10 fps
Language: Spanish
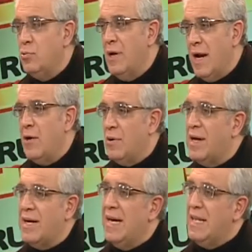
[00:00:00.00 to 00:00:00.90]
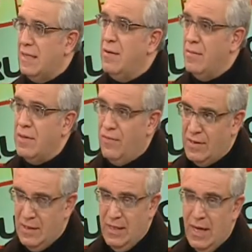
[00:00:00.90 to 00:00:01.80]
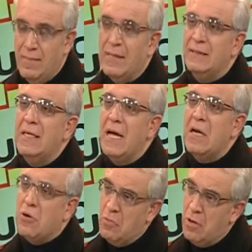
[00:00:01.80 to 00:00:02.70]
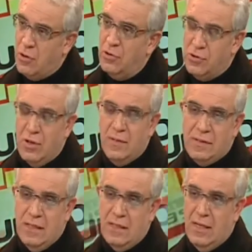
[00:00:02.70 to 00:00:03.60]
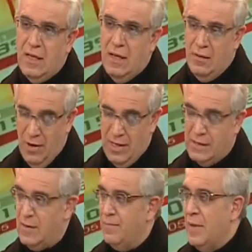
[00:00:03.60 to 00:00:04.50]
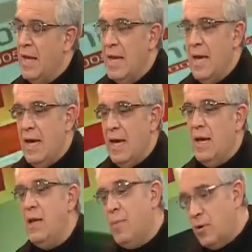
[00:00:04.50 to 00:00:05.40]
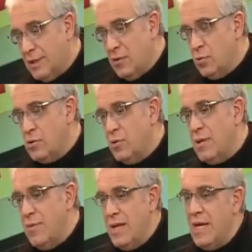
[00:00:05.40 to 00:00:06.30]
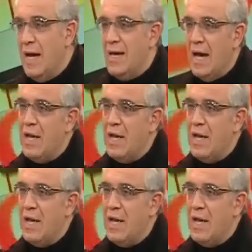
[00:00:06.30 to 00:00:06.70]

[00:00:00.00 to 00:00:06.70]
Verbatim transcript: un grano que es relativamente fácil de almacenar y con condiciones bastante buenas. Eh, y por lo tanto eso debería